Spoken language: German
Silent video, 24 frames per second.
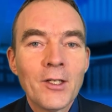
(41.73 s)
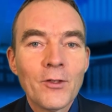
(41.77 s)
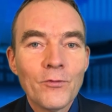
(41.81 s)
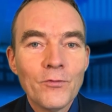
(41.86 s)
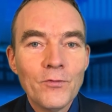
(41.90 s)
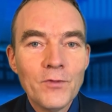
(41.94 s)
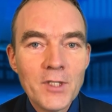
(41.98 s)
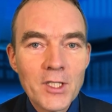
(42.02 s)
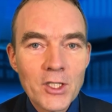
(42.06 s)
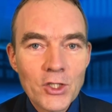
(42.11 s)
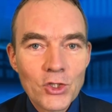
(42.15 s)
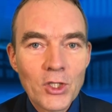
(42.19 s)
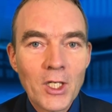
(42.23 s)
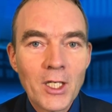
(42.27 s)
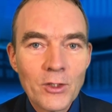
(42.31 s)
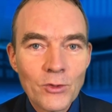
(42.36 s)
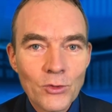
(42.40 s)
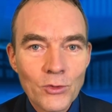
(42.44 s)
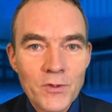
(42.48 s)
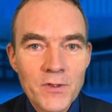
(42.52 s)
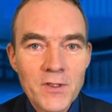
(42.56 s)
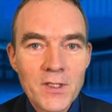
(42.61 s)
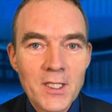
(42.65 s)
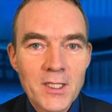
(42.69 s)
Wir schauen
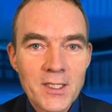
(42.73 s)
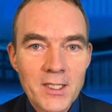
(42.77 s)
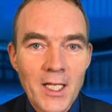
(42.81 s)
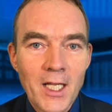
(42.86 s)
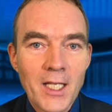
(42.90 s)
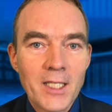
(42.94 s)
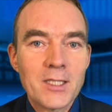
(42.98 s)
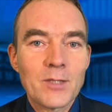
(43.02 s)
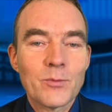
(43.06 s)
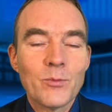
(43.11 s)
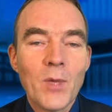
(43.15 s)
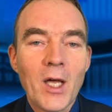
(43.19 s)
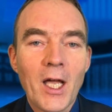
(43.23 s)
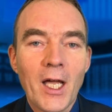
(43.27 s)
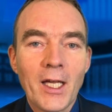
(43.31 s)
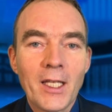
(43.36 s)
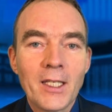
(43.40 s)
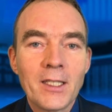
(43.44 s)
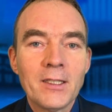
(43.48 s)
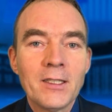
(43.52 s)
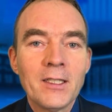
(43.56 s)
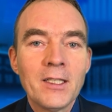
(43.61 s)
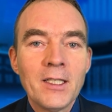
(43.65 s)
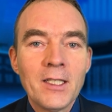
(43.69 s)
uns jetzt erstmal
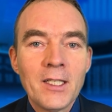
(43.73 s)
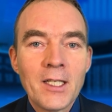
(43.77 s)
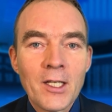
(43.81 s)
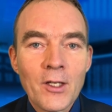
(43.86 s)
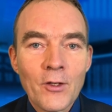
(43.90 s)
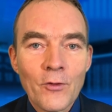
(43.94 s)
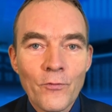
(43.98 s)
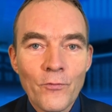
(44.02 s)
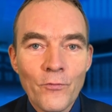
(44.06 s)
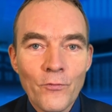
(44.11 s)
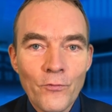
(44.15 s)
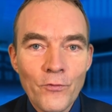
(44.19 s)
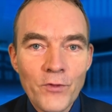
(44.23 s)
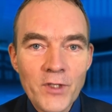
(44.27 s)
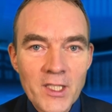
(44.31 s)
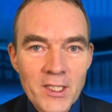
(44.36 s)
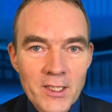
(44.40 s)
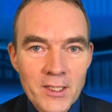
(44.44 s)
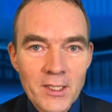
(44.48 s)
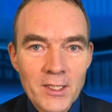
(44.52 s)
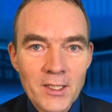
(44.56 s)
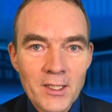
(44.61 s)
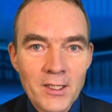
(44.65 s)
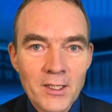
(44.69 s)
an, wie
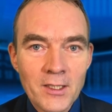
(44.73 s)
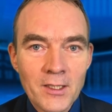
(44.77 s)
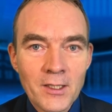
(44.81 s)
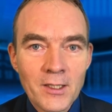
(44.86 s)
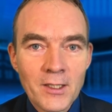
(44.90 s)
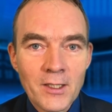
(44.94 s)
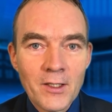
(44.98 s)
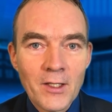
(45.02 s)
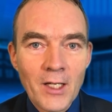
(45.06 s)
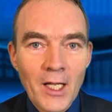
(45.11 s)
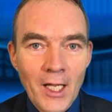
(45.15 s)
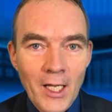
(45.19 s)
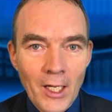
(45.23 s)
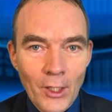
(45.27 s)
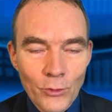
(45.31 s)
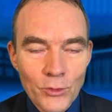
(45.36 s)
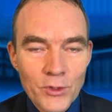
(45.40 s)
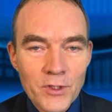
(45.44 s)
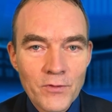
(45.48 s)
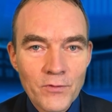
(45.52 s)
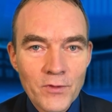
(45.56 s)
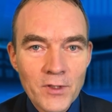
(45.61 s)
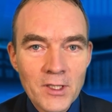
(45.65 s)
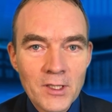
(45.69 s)
Sie
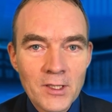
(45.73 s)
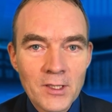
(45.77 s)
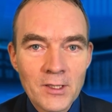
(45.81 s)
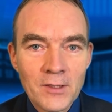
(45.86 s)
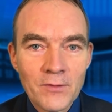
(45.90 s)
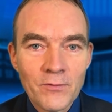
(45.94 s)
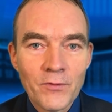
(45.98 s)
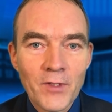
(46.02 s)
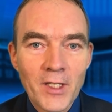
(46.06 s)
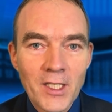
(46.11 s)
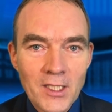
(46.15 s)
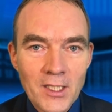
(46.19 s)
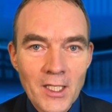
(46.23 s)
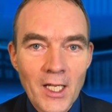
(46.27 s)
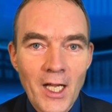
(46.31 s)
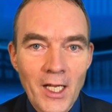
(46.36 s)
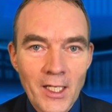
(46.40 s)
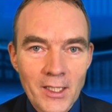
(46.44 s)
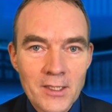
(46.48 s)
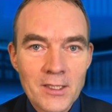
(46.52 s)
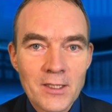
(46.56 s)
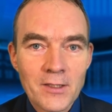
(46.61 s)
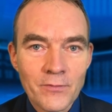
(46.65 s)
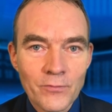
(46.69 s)
herausfinden, welche
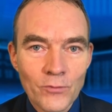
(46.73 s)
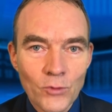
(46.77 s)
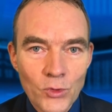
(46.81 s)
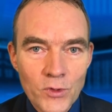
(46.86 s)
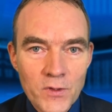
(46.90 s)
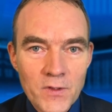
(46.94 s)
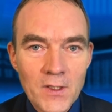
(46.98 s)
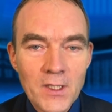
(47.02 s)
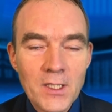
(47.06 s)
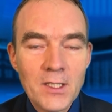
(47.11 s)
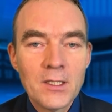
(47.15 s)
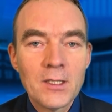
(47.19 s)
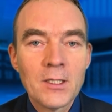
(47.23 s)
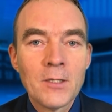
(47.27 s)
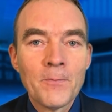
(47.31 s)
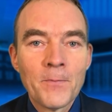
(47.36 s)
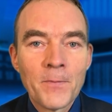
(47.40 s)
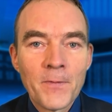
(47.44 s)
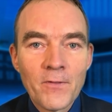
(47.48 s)
Aktien wo sind.